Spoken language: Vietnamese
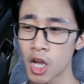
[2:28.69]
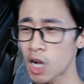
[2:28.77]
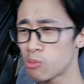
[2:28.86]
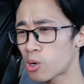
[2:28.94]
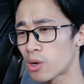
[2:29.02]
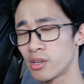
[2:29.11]

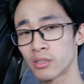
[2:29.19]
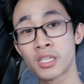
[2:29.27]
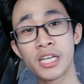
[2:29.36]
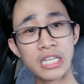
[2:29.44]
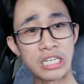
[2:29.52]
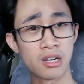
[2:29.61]
không còn được
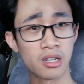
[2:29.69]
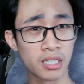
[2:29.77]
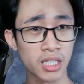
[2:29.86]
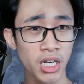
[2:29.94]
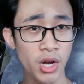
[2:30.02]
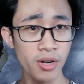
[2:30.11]
thị
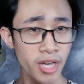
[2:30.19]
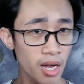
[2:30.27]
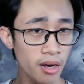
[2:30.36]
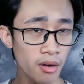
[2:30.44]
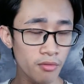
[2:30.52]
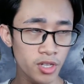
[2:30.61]
trường đón
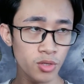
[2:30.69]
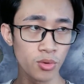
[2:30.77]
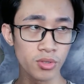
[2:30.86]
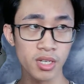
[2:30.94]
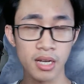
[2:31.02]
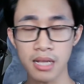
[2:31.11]
nhận, ví
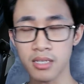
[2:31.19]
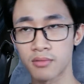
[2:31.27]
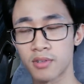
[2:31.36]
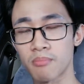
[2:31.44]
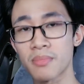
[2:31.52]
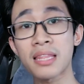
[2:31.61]
dụ như các
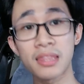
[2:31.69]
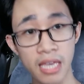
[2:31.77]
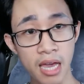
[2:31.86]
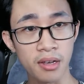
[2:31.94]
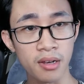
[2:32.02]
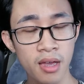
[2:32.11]
sản phẩm đắt
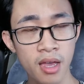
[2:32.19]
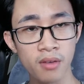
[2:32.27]
tiền.